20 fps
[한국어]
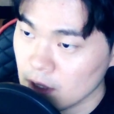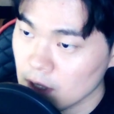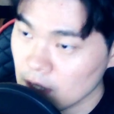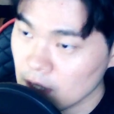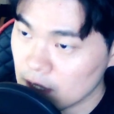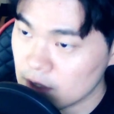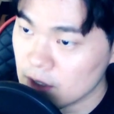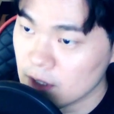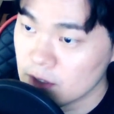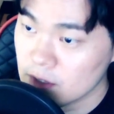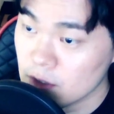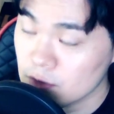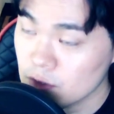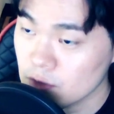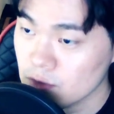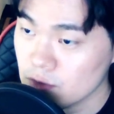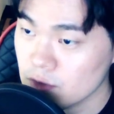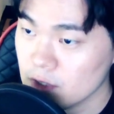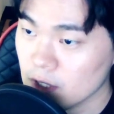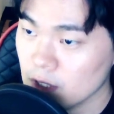안녕하세요.
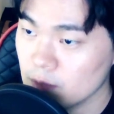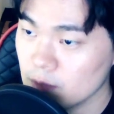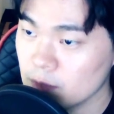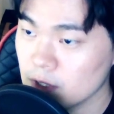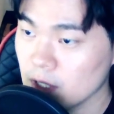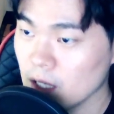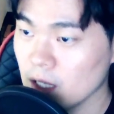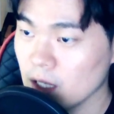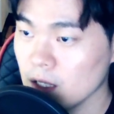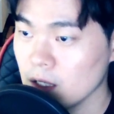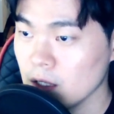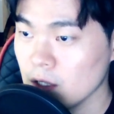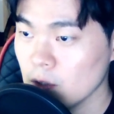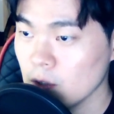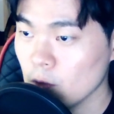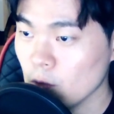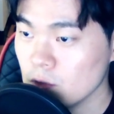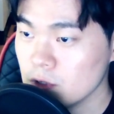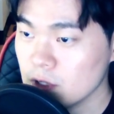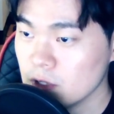최승윤 작가입니다.
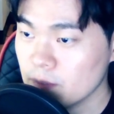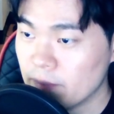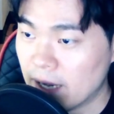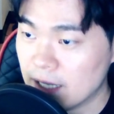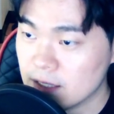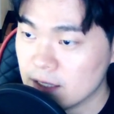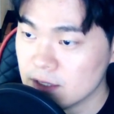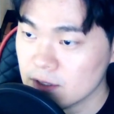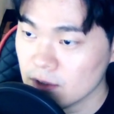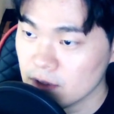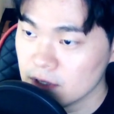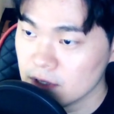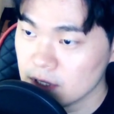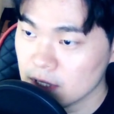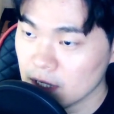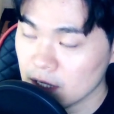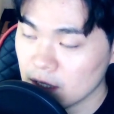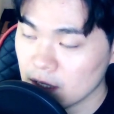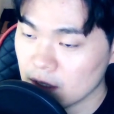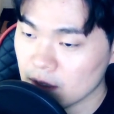오늘은
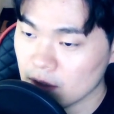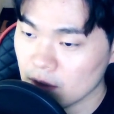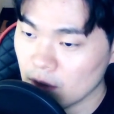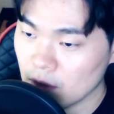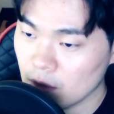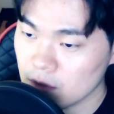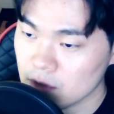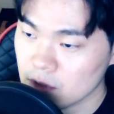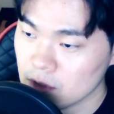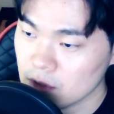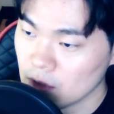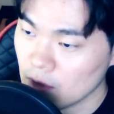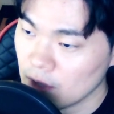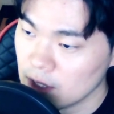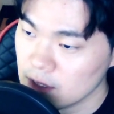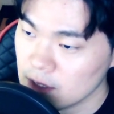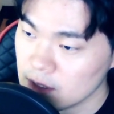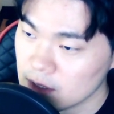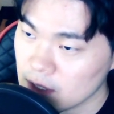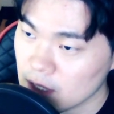발전이란
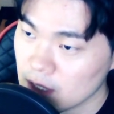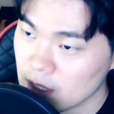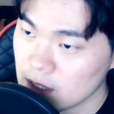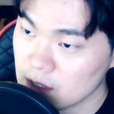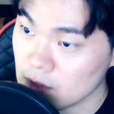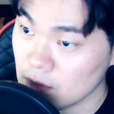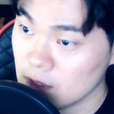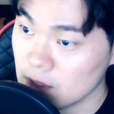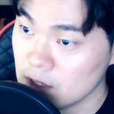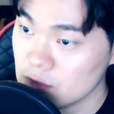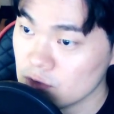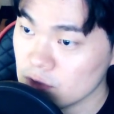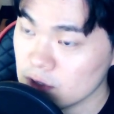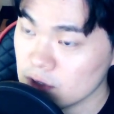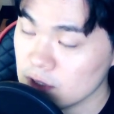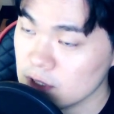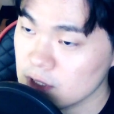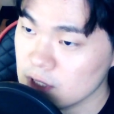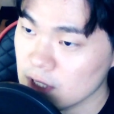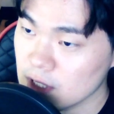어떠한 때에 일어날 수
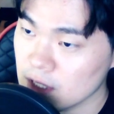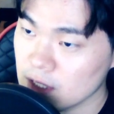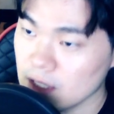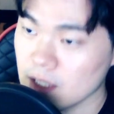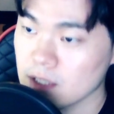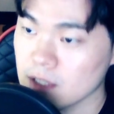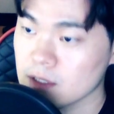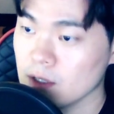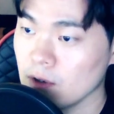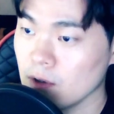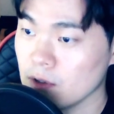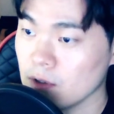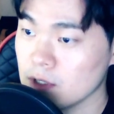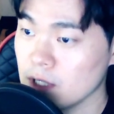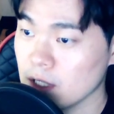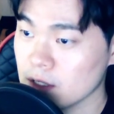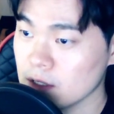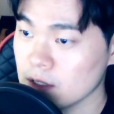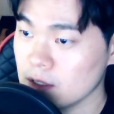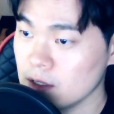있는지에 대해서
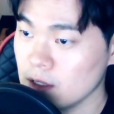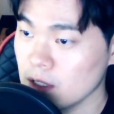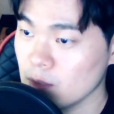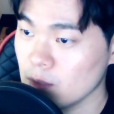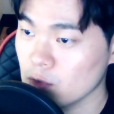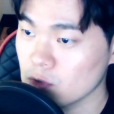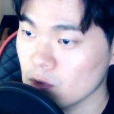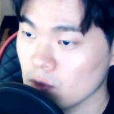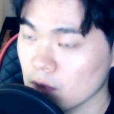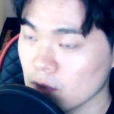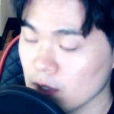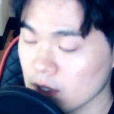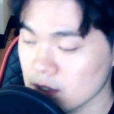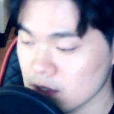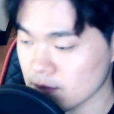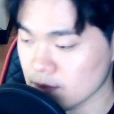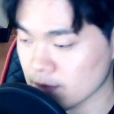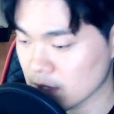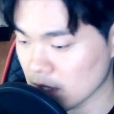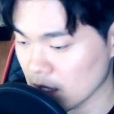이야기를 해보도록
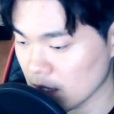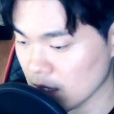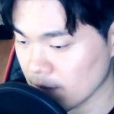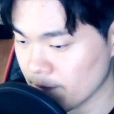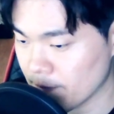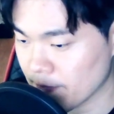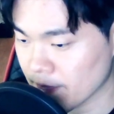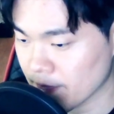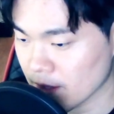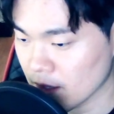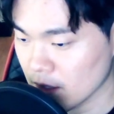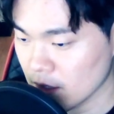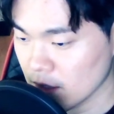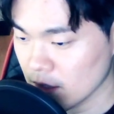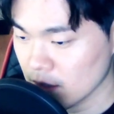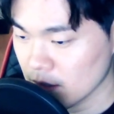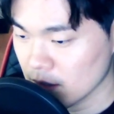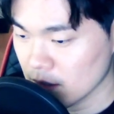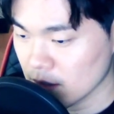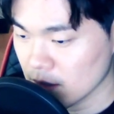하겠습니다.
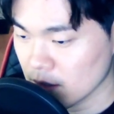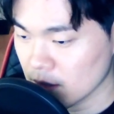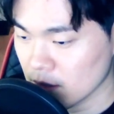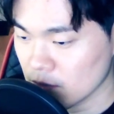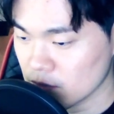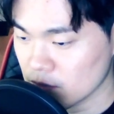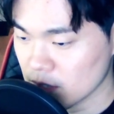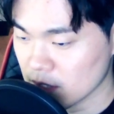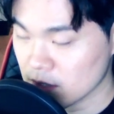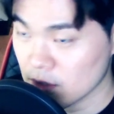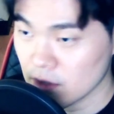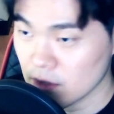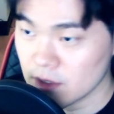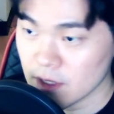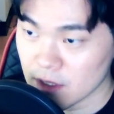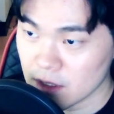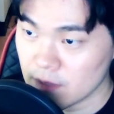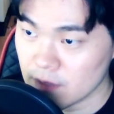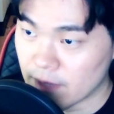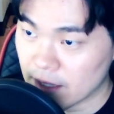우리가 그런
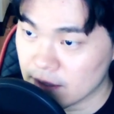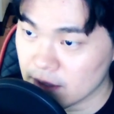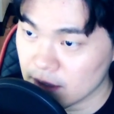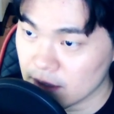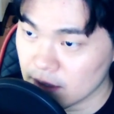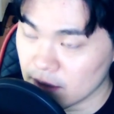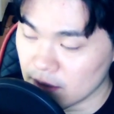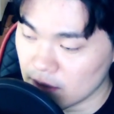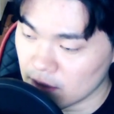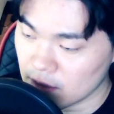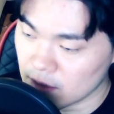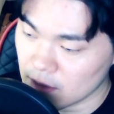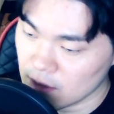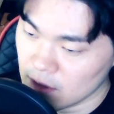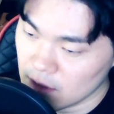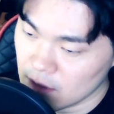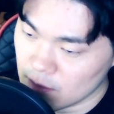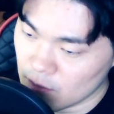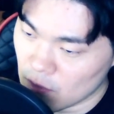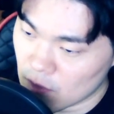얘기를 많이 해요.
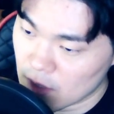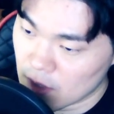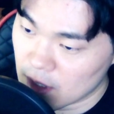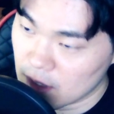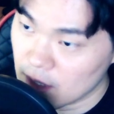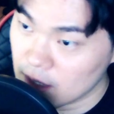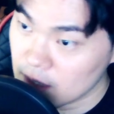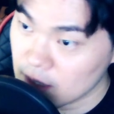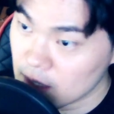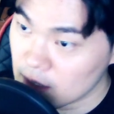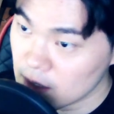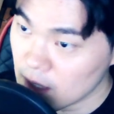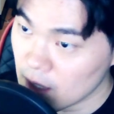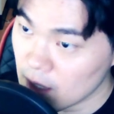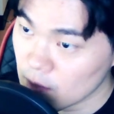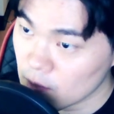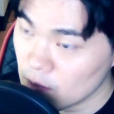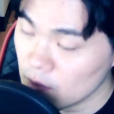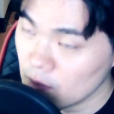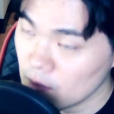뭔가를 하나를
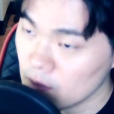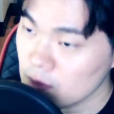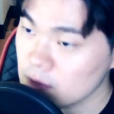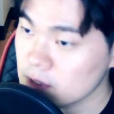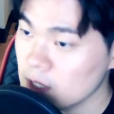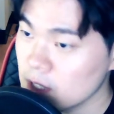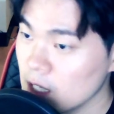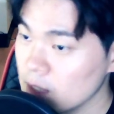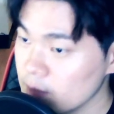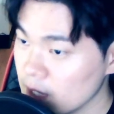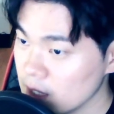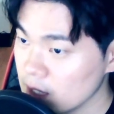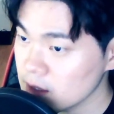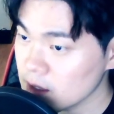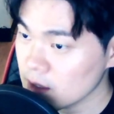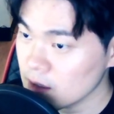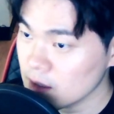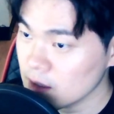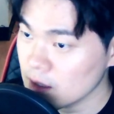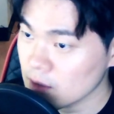하고, 그 다음에
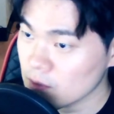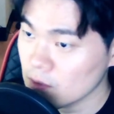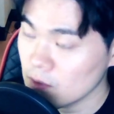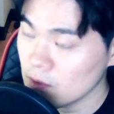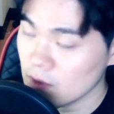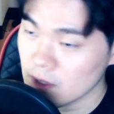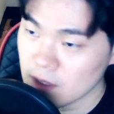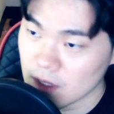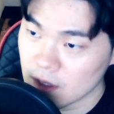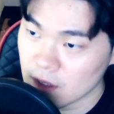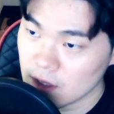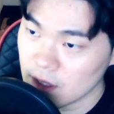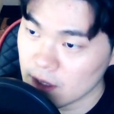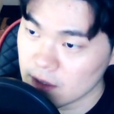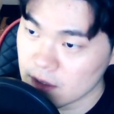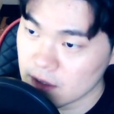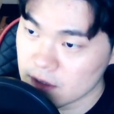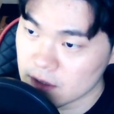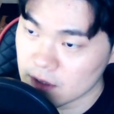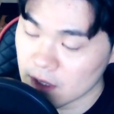하나를 하고, 하나를 해야
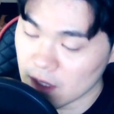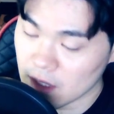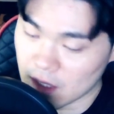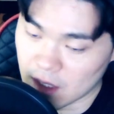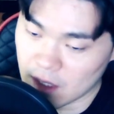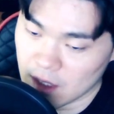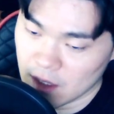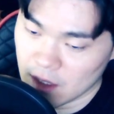되는데,